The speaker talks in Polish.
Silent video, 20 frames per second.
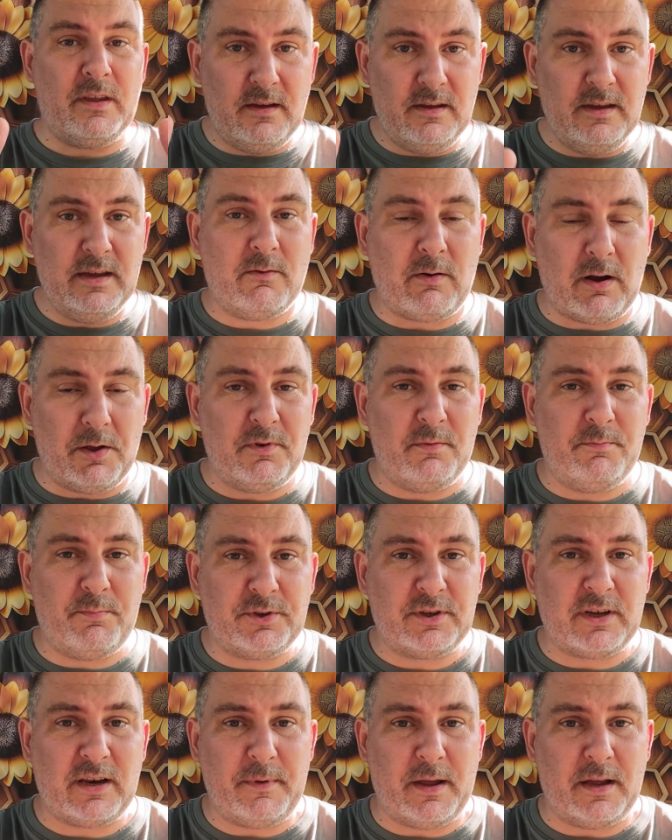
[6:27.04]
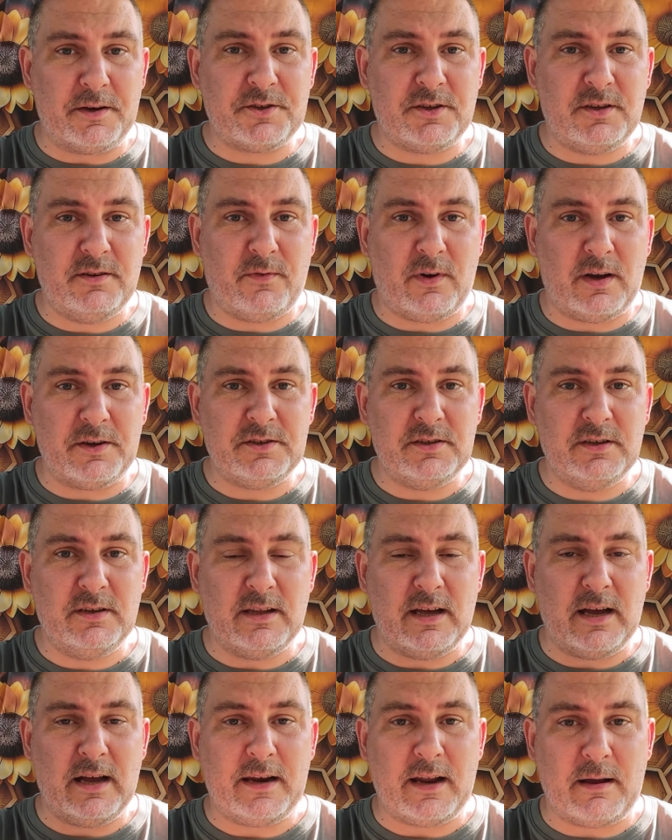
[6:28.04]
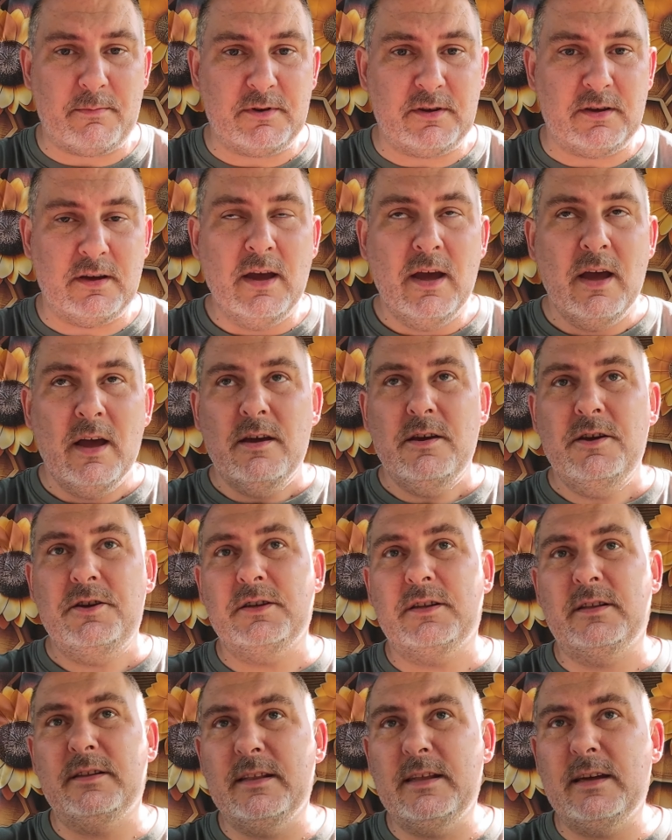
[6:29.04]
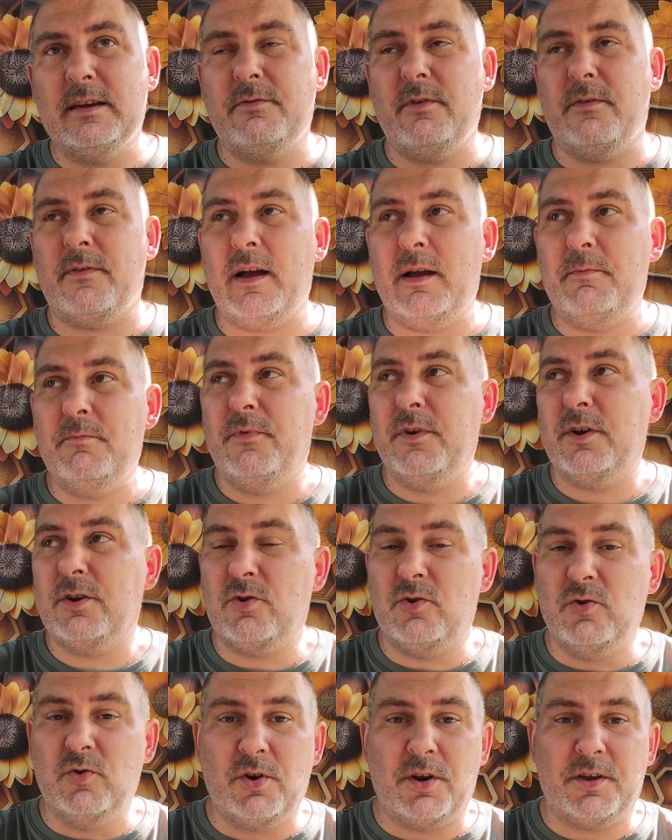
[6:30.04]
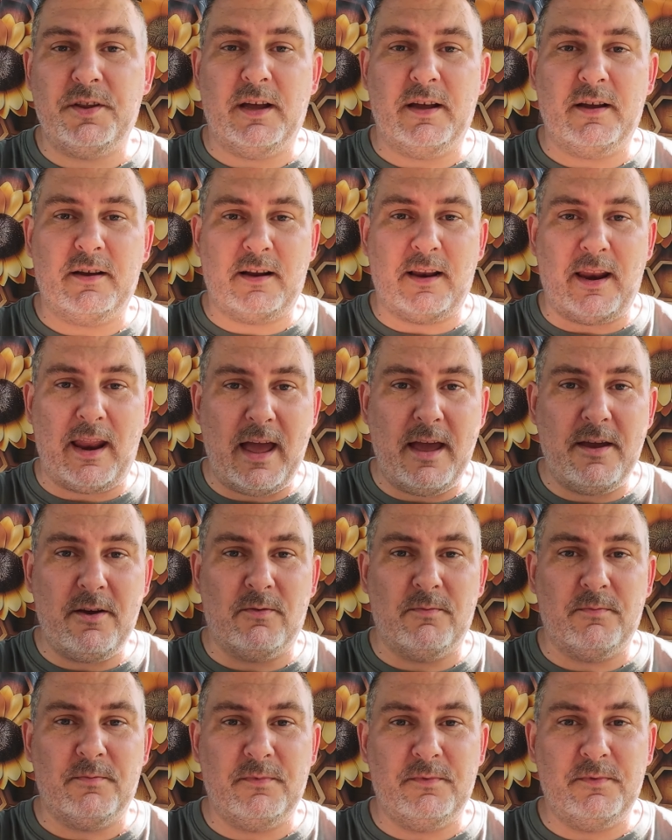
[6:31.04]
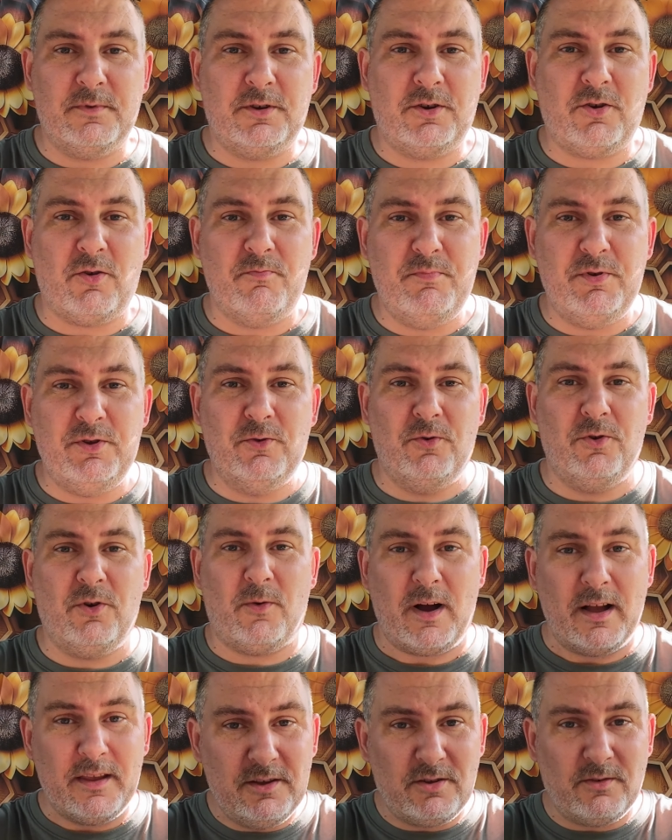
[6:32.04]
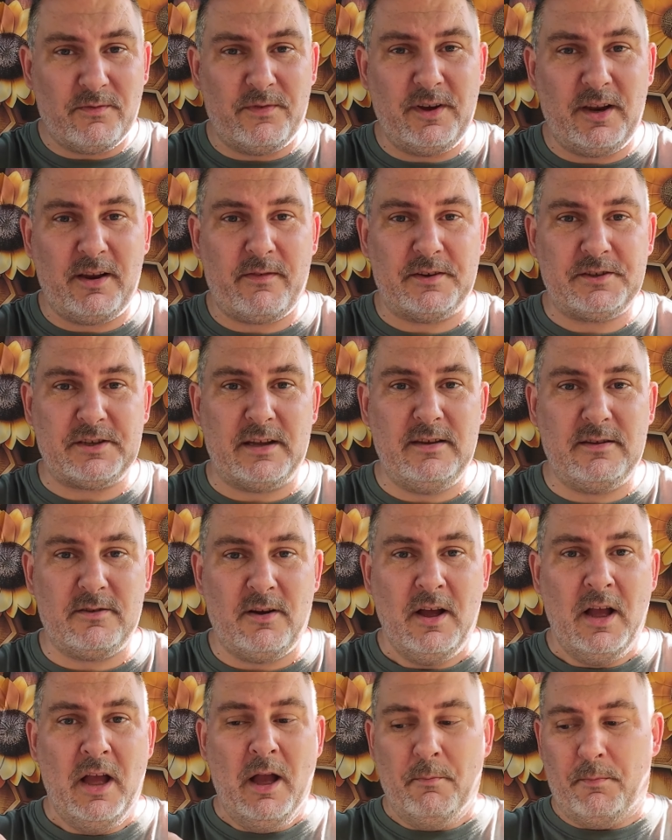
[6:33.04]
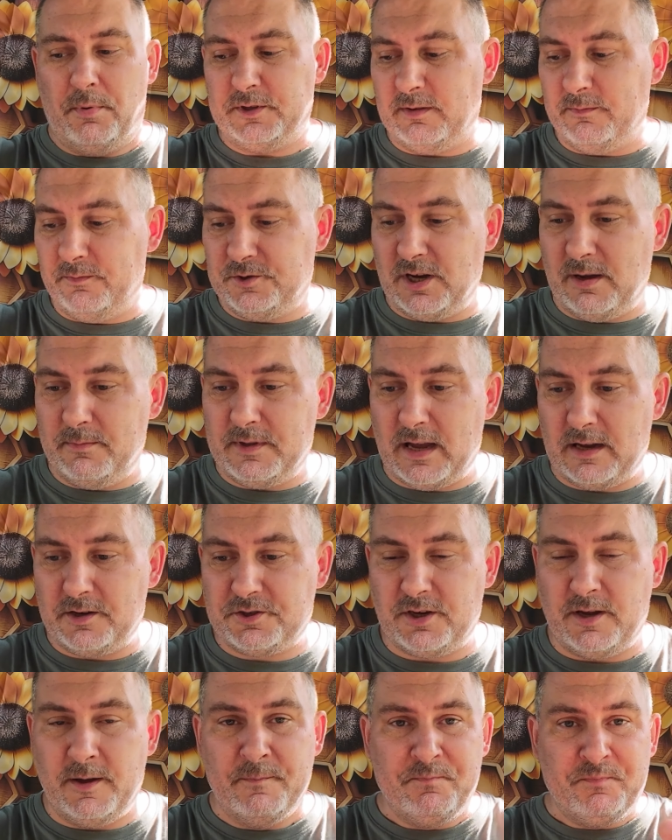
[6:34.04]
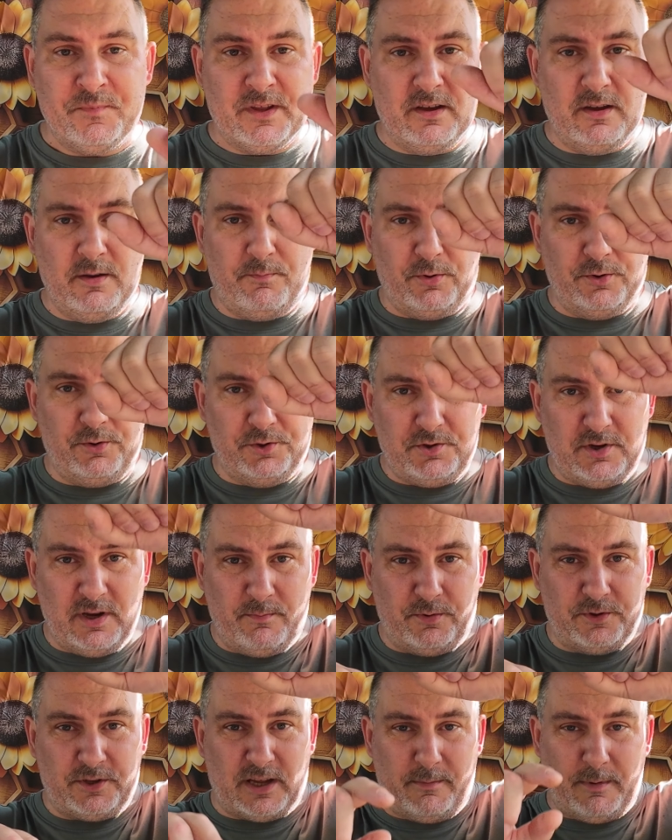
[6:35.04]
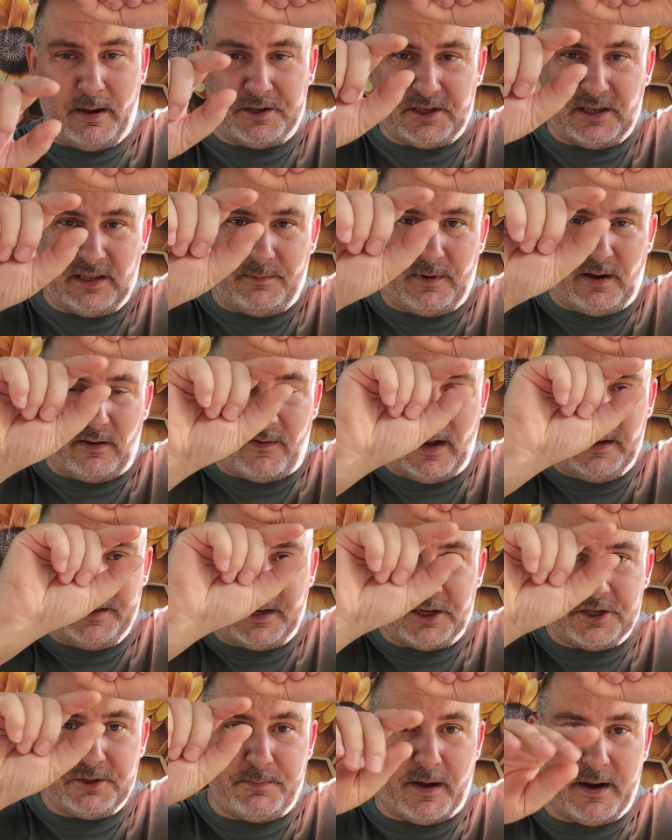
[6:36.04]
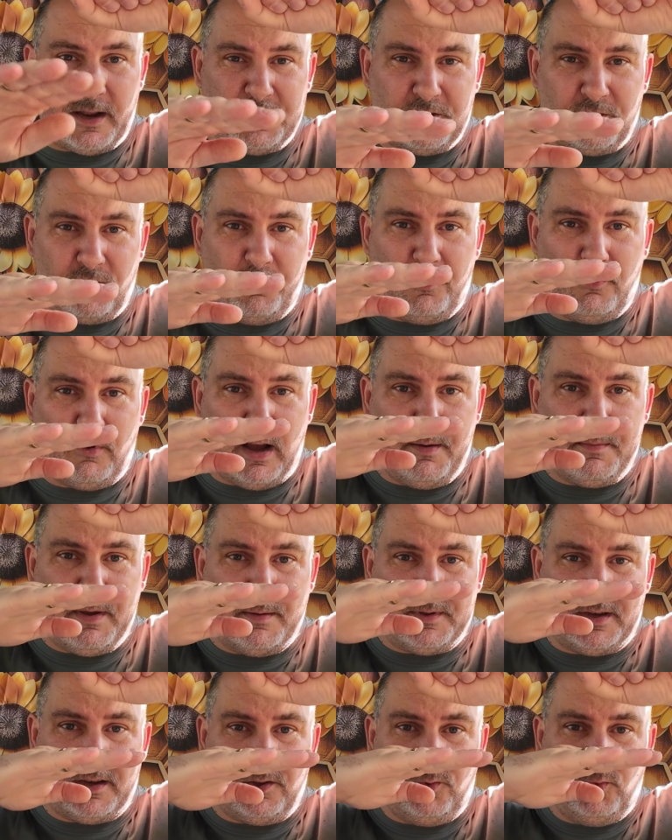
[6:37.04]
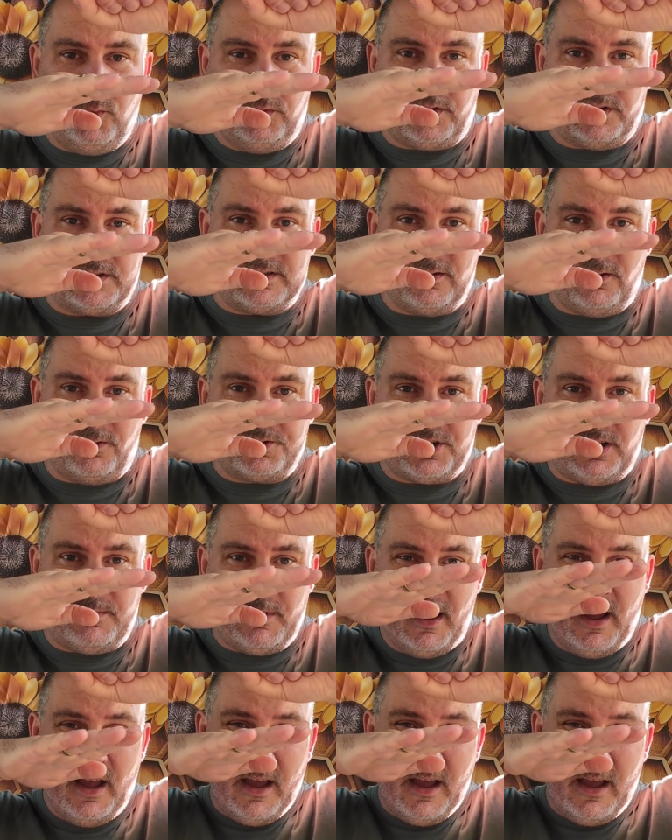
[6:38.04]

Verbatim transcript: i kładłem podkarmiaczki właśnie na ramki. I się denerwowałem, mówię, kurde, kleją, kombinują, ani to wyrwać, ani to. Potem wziąłem tak, że y, podnosiłem podkarmiaczkę tam kawałek, taka szpara się robiła, miałem takie dłuto z nożem